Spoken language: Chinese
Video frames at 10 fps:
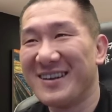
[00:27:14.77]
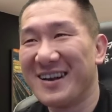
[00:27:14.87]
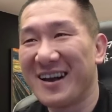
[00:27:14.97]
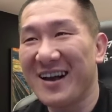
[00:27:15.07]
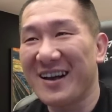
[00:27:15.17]

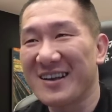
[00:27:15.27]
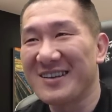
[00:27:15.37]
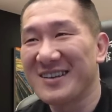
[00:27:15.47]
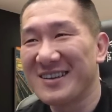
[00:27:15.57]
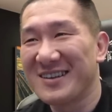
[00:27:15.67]
啊，
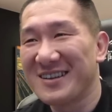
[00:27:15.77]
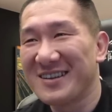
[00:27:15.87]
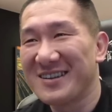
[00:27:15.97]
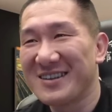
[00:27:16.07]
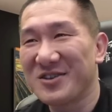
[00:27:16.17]

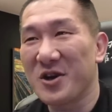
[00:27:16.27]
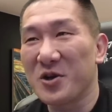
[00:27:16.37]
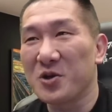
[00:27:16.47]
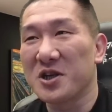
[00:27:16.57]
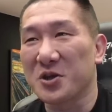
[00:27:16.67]
思源
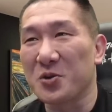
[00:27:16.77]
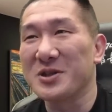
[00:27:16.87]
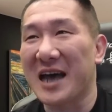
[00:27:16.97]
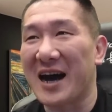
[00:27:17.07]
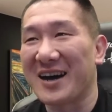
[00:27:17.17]
路是赌
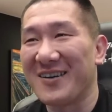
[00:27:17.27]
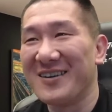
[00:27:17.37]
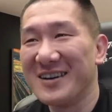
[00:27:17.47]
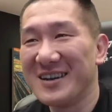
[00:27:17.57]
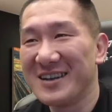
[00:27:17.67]
场
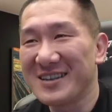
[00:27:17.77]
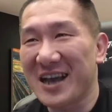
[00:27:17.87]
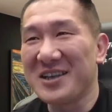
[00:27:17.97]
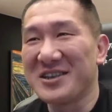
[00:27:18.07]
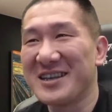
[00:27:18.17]
哦，
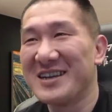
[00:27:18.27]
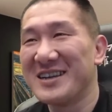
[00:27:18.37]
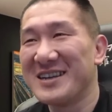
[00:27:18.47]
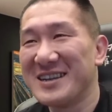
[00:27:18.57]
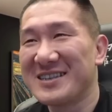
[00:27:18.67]
站
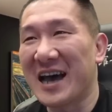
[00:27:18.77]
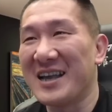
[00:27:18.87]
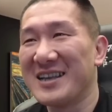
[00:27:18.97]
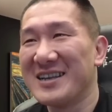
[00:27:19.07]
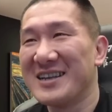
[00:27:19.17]
站
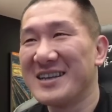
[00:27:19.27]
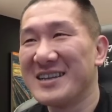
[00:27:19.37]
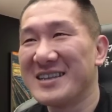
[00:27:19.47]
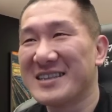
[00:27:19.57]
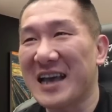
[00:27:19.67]

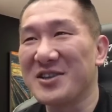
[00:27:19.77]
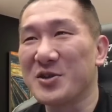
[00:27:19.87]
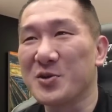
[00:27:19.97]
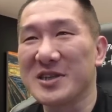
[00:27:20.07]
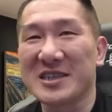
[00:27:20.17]
站
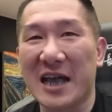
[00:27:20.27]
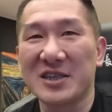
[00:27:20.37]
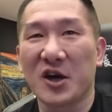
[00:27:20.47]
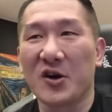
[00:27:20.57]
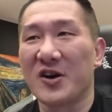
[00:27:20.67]
主是
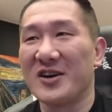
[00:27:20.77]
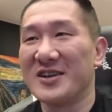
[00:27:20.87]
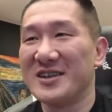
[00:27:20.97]
三重哦。